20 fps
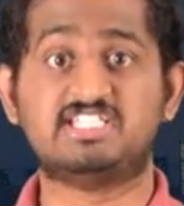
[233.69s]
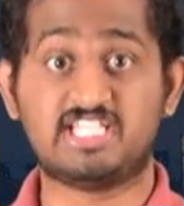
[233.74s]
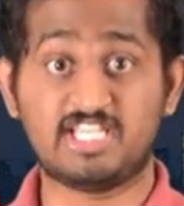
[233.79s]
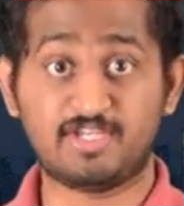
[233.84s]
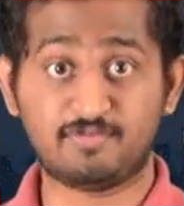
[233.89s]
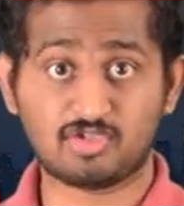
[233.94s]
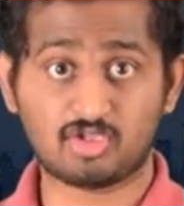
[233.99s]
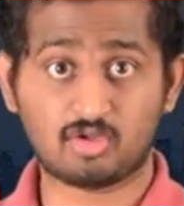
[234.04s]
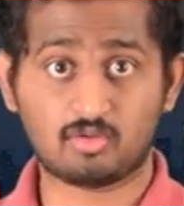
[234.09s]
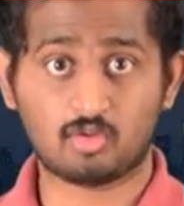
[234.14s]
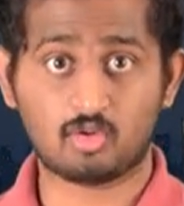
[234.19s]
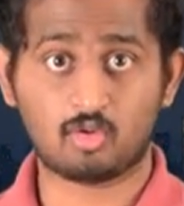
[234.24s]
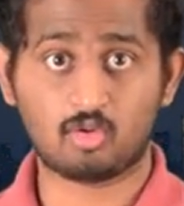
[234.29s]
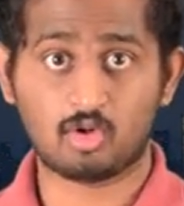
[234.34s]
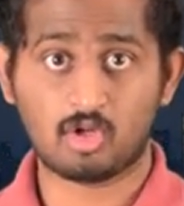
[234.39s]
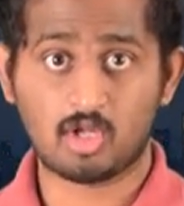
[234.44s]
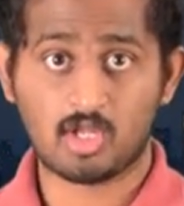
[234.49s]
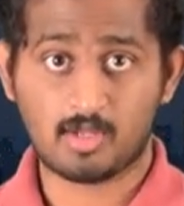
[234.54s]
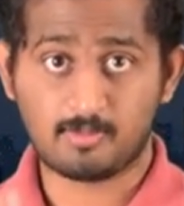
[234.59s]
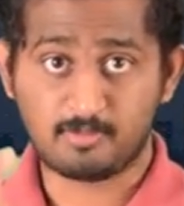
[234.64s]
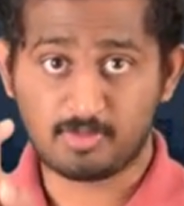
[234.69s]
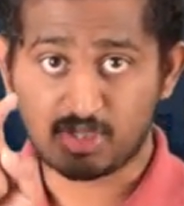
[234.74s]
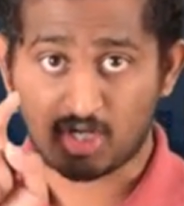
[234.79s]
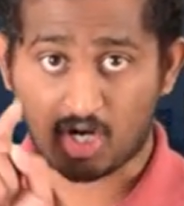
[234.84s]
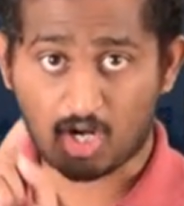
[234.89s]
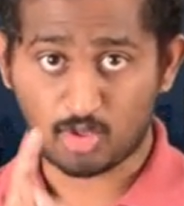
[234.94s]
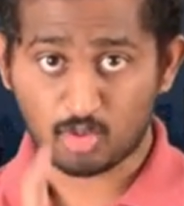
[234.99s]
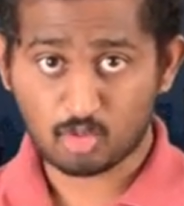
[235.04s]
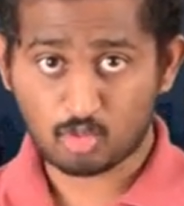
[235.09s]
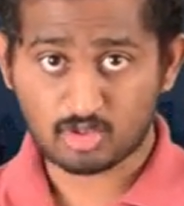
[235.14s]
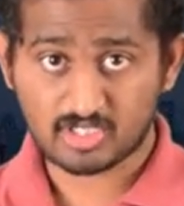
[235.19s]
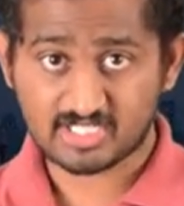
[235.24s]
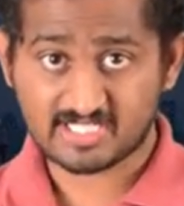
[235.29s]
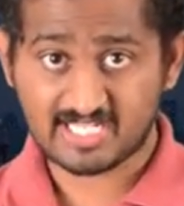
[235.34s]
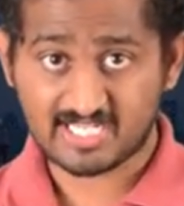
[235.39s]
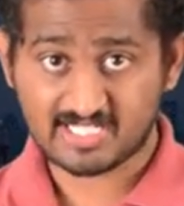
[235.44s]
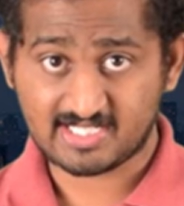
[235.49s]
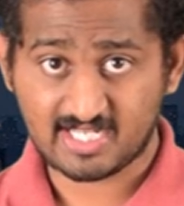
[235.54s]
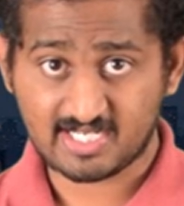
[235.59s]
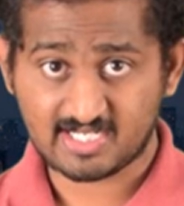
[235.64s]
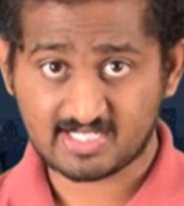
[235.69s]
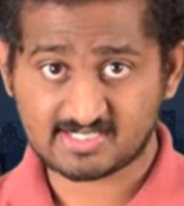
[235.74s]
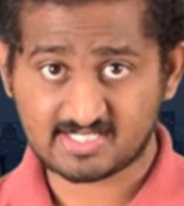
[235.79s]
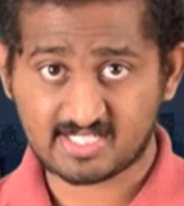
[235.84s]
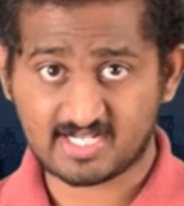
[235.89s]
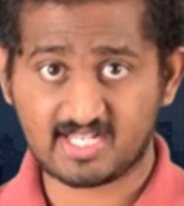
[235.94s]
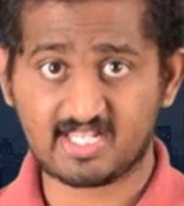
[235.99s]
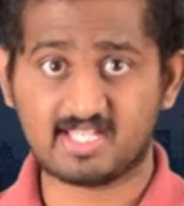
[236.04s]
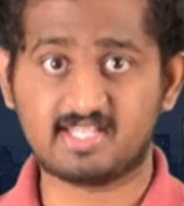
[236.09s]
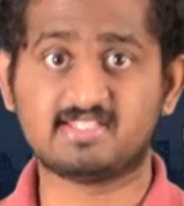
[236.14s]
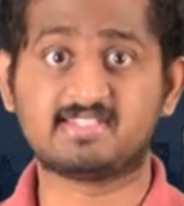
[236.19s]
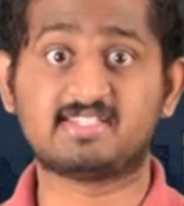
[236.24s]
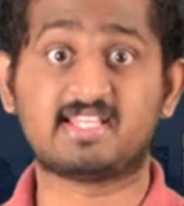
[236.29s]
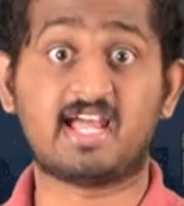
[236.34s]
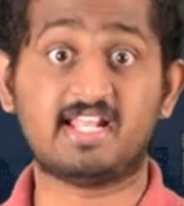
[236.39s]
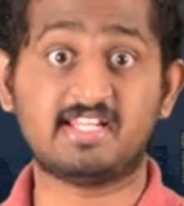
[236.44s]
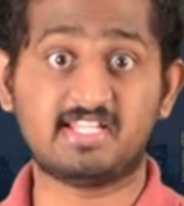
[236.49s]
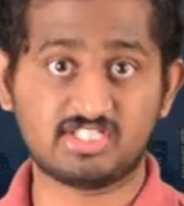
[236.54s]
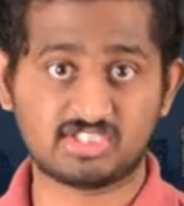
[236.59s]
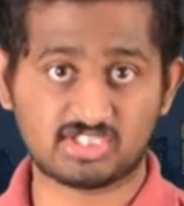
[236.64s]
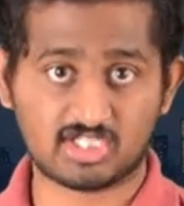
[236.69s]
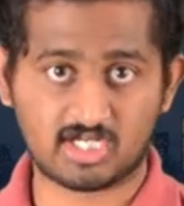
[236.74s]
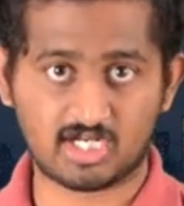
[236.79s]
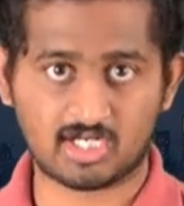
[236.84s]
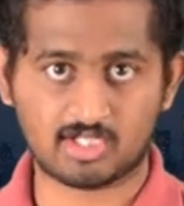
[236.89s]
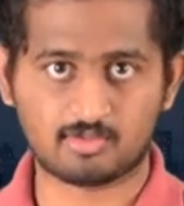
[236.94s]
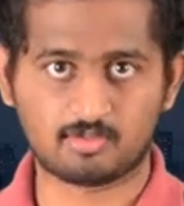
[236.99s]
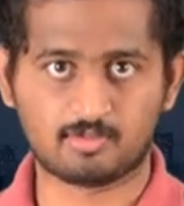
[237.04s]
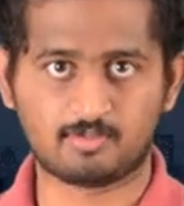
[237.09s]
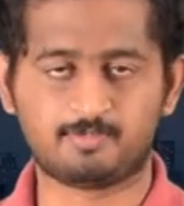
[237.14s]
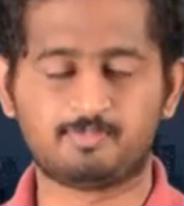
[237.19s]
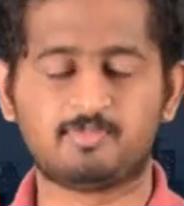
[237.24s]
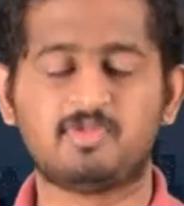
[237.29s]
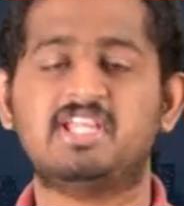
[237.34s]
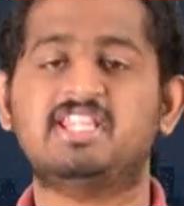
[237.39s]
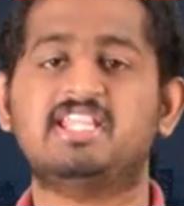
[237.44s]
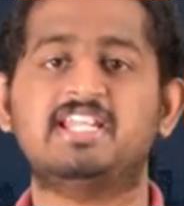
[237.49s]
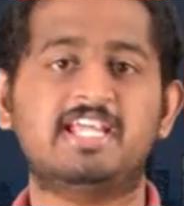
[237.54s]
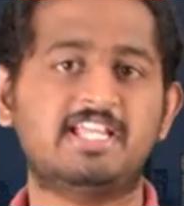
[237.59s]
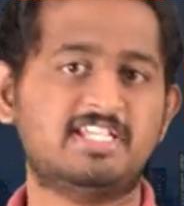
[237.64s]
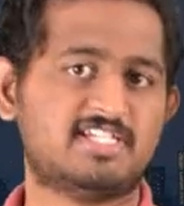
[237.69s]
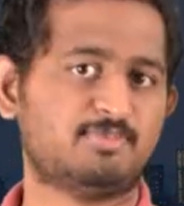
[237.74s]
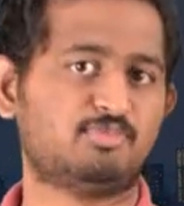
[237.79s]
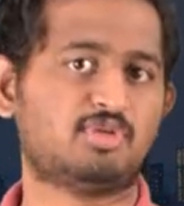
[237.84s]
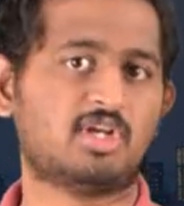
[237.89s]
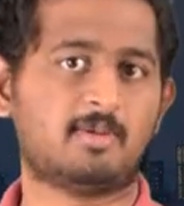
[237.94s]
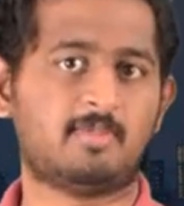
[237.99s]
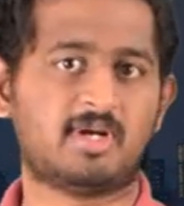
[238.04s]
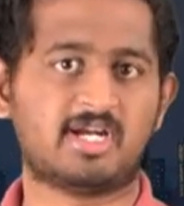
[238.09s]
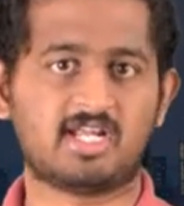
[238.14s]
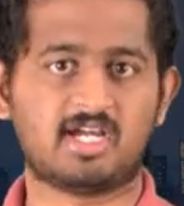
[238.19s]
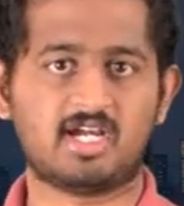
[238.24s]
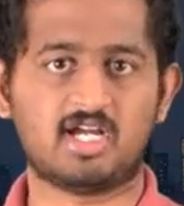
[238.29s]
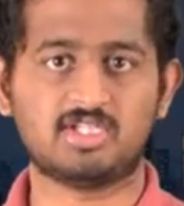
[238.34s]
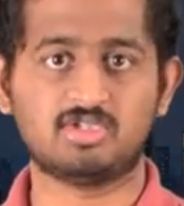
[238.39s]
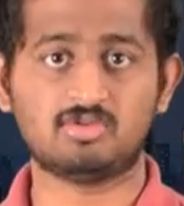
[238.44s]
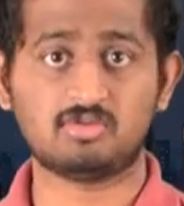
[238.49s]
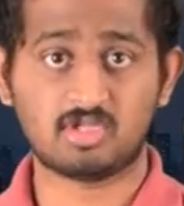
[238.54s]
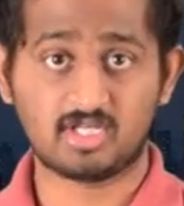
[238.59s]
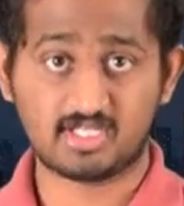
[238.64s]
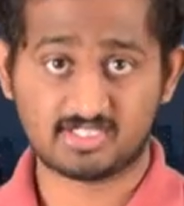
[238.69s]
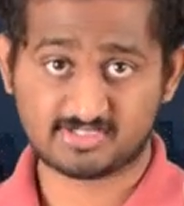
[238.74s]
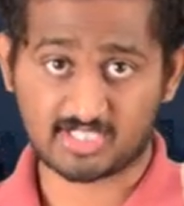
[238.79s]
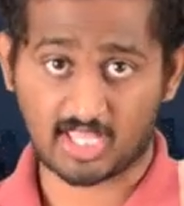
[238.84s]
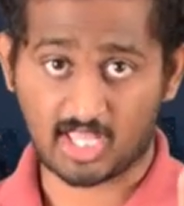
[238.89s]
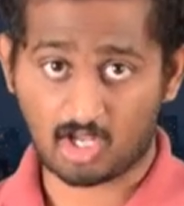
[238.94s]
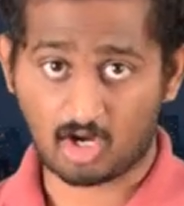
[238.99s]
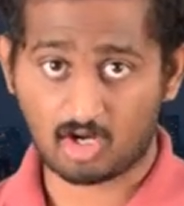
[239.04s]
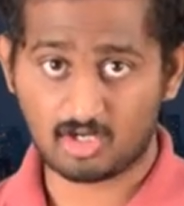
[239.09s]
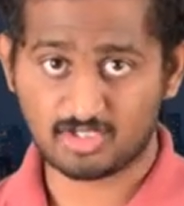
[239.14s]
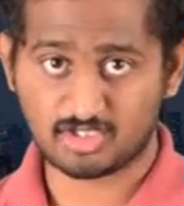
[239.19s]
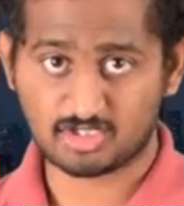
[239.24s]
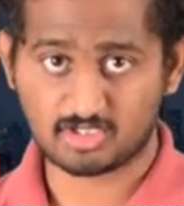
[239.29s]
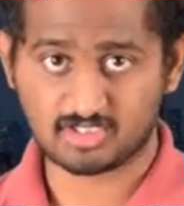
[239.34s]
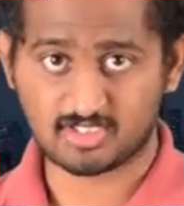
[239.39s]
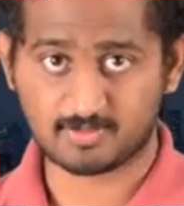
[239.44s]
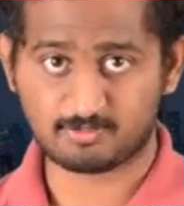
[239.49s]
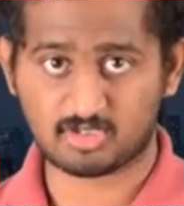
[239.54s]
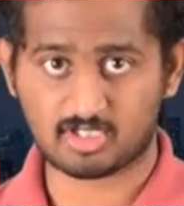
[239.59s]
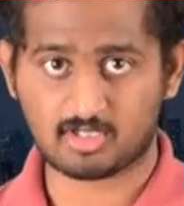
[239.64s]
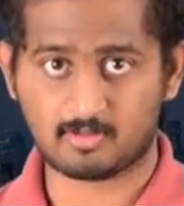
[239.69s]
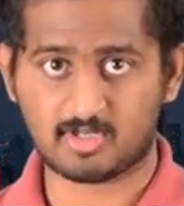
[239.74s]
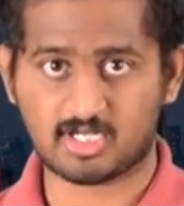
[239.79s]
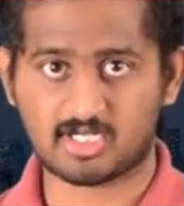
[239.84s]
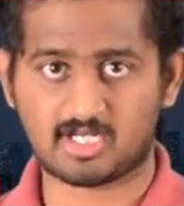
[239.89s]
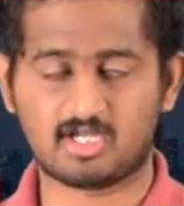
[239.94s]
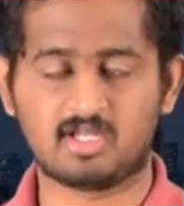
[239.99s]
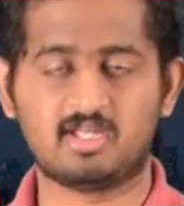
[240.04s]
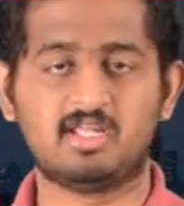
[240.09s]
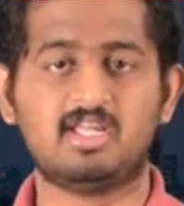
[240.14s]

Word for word: జీవితంలో మీరు అనుకున్నది ఏదైనా సరే సాధించగలరు ఇది నేను చెప్తున్న మాట కాదు సైకాలజిస్టులు చెప్తున్న మాట